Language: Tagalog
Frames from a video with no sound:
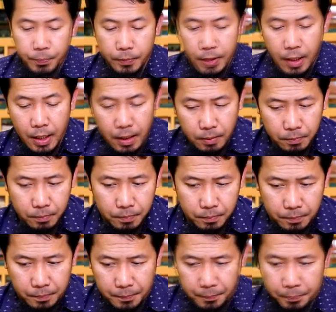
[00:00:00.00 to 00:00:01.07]
na
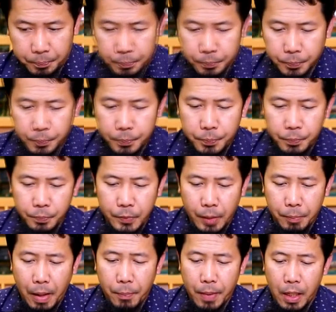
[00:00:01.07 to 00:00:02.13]

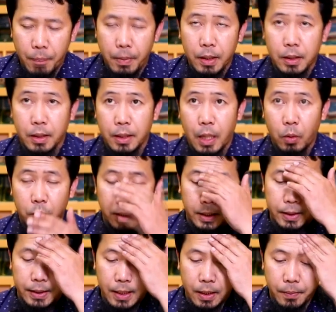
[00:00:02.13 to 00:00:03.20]
nagpapalabas sa tao sa
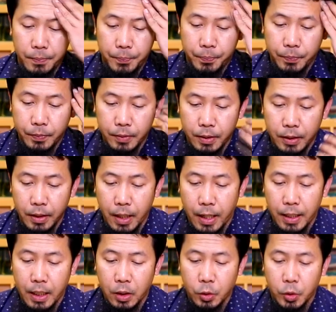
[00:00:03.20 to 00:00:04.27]
Islam
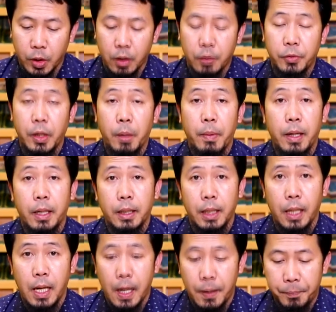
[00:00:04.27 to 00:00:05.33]
ay ang shirk fi
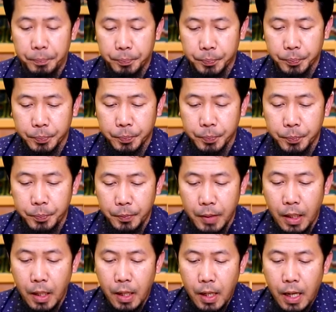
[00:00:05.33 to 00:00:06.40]
ibadatillah.
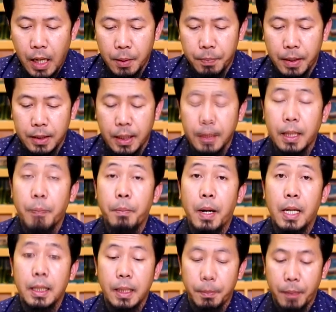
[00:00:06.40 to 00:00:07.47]
Ang
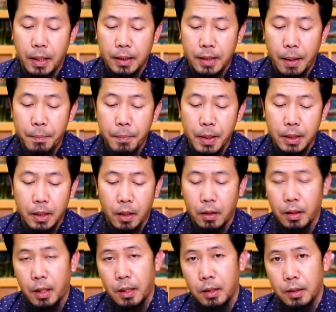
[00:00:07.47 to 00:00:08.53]
pagtatambal sa pagsamba sa
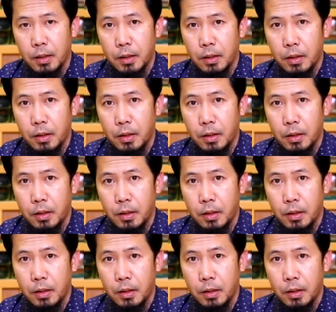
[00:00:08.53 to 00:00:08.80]
Allah.